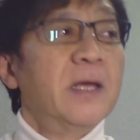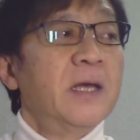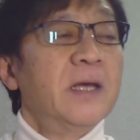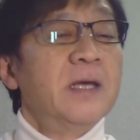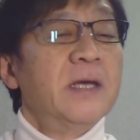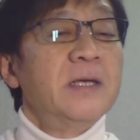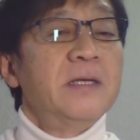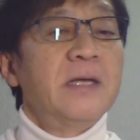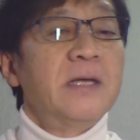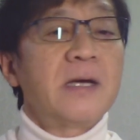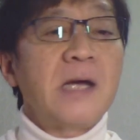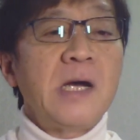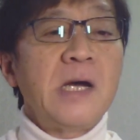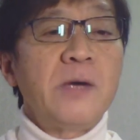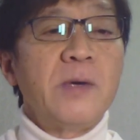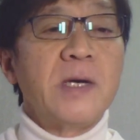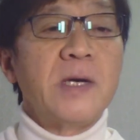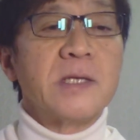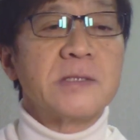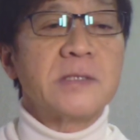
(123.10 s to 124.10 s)
夜間
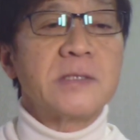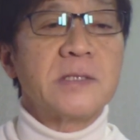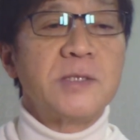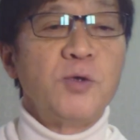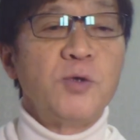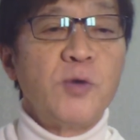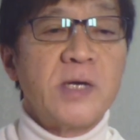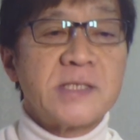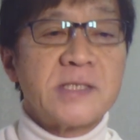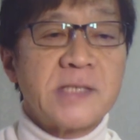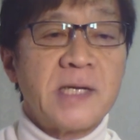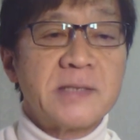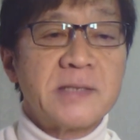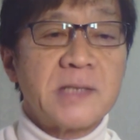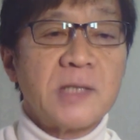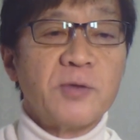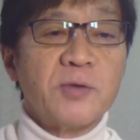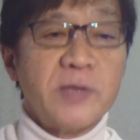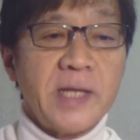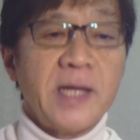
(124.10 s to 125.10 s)
は気温が下がった
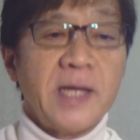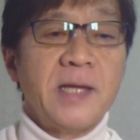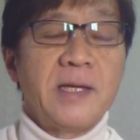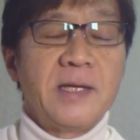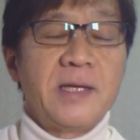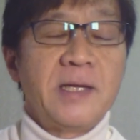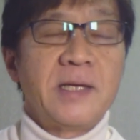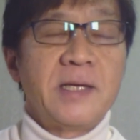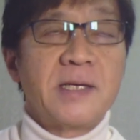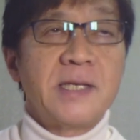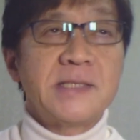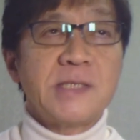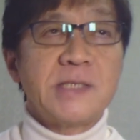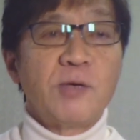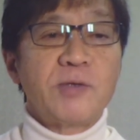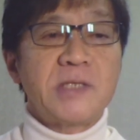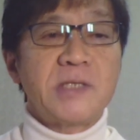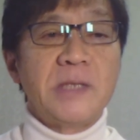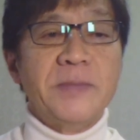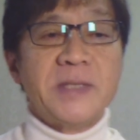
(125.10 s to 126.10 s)
ので今朝起
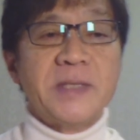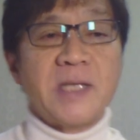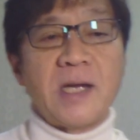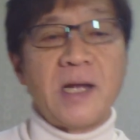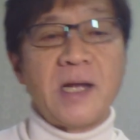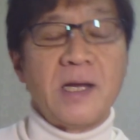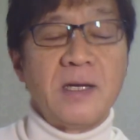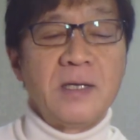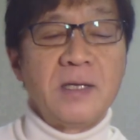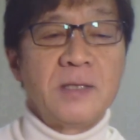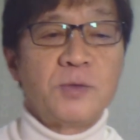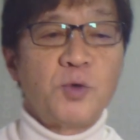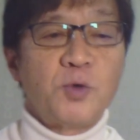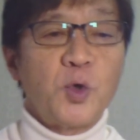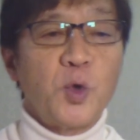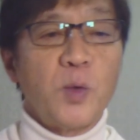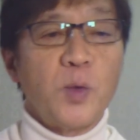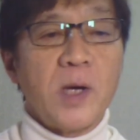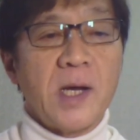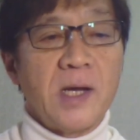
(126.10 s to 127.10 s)
きてみたら道
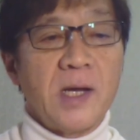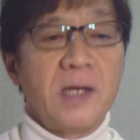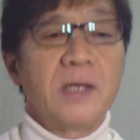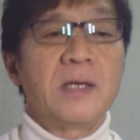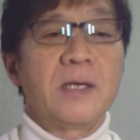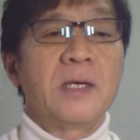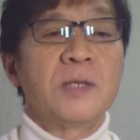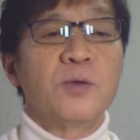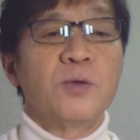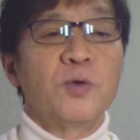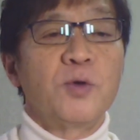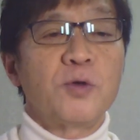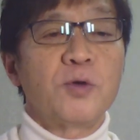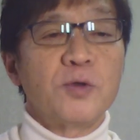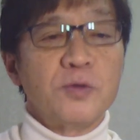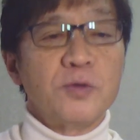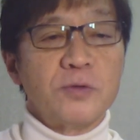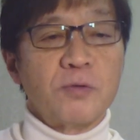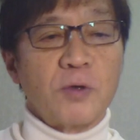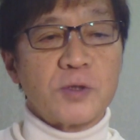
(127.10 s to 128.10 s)
路はあのよ
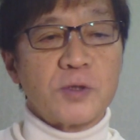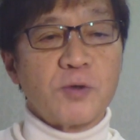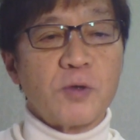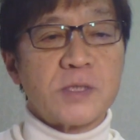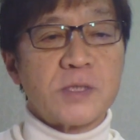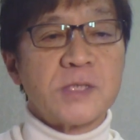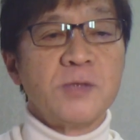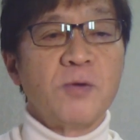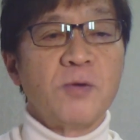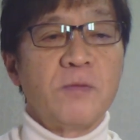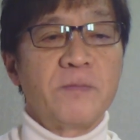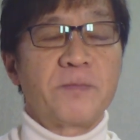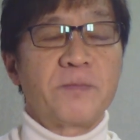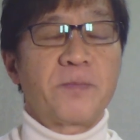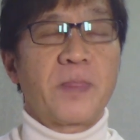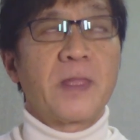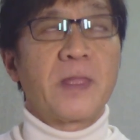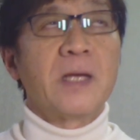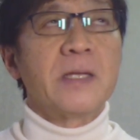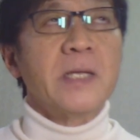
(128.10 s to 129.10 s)
くご承知の
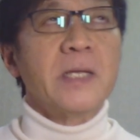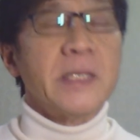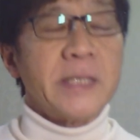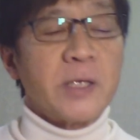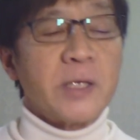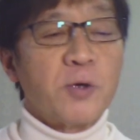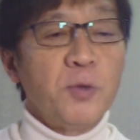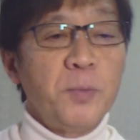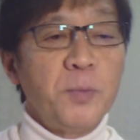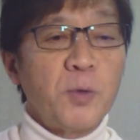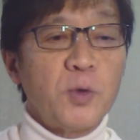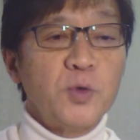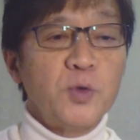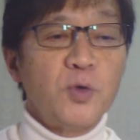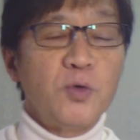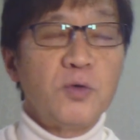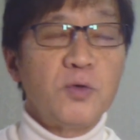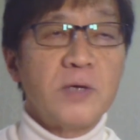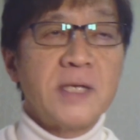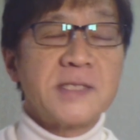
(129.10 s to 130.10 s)
凸凹
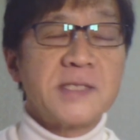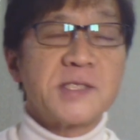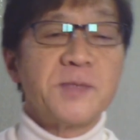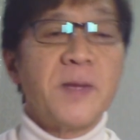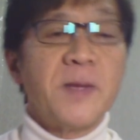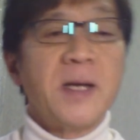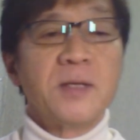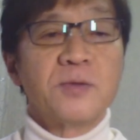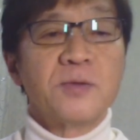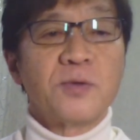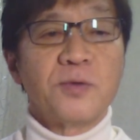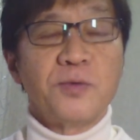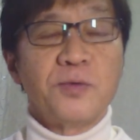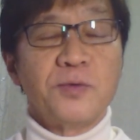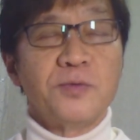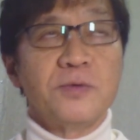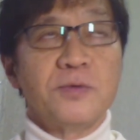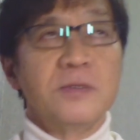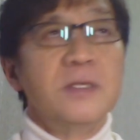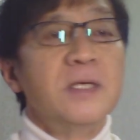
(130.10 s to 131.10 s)
のアイスバーンという
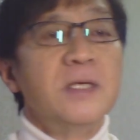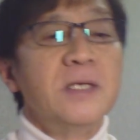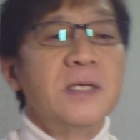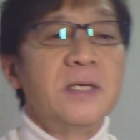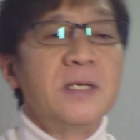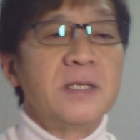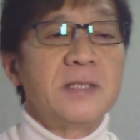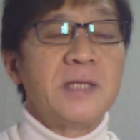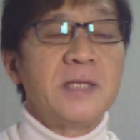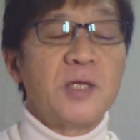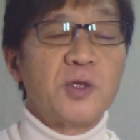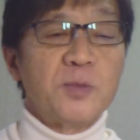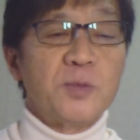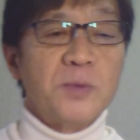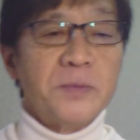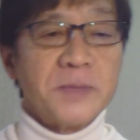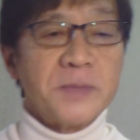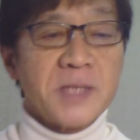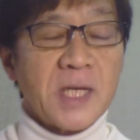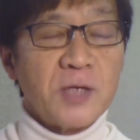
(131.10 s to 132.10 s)
なんとも
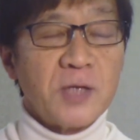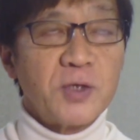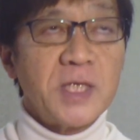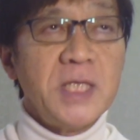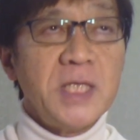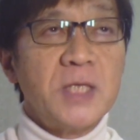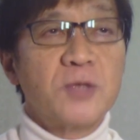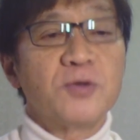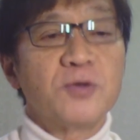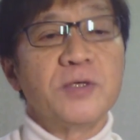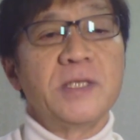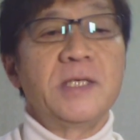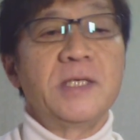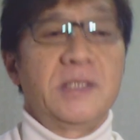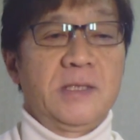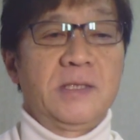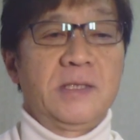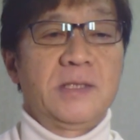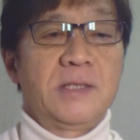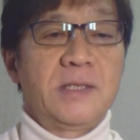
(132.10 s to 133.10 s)
また歩きにくい
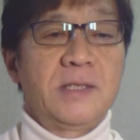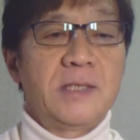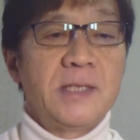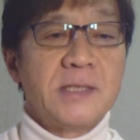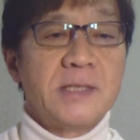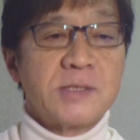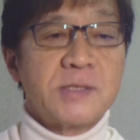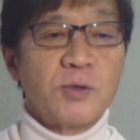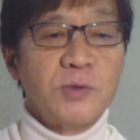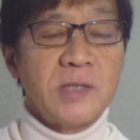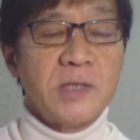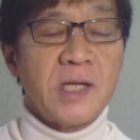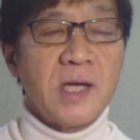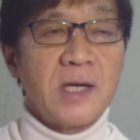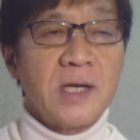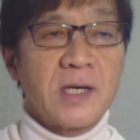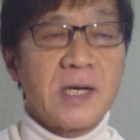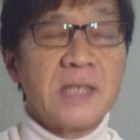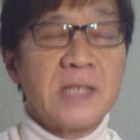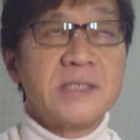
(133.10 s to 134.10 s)
そんな
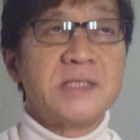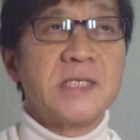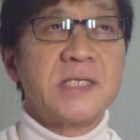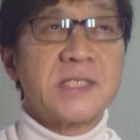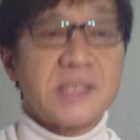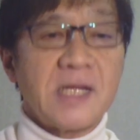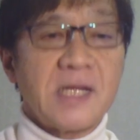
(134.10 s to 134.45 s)
感じでした